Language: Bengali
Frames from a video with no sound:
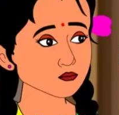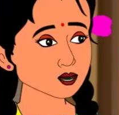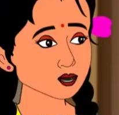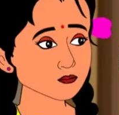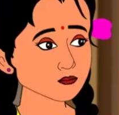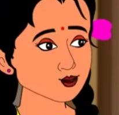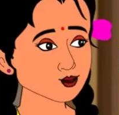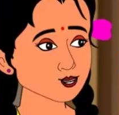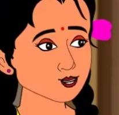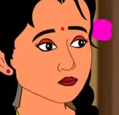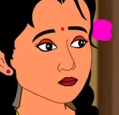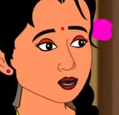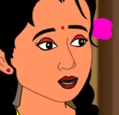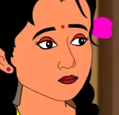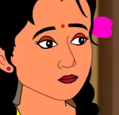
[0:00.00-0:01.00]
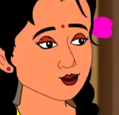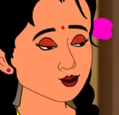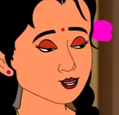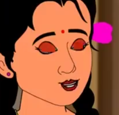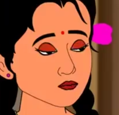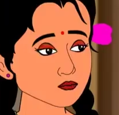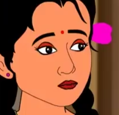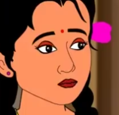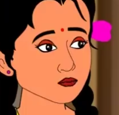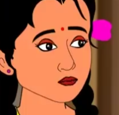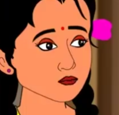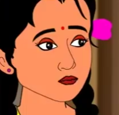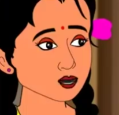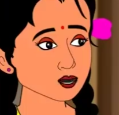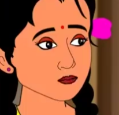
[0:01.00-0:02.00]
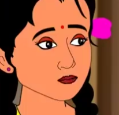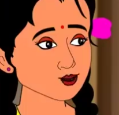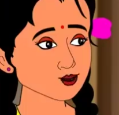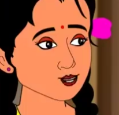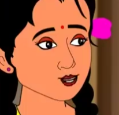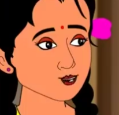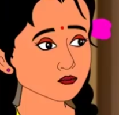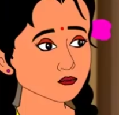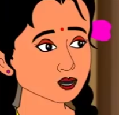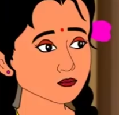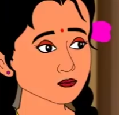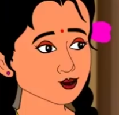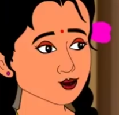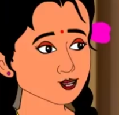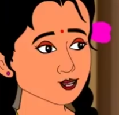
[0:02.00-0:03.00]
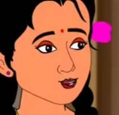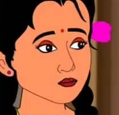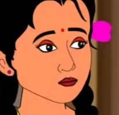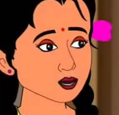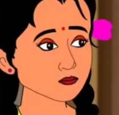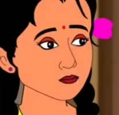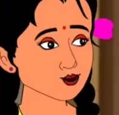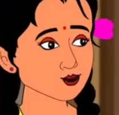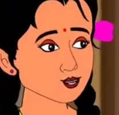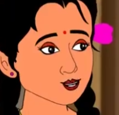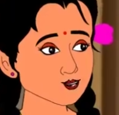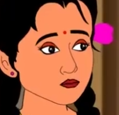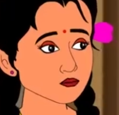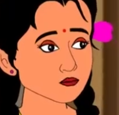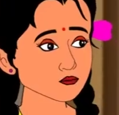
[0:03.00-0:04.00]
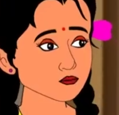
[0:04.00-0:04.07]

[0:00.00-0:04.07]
আমি খাবার বাড়ছি বাবা চোখ মুখ কেমন শুকিয়ে গেছে তোমার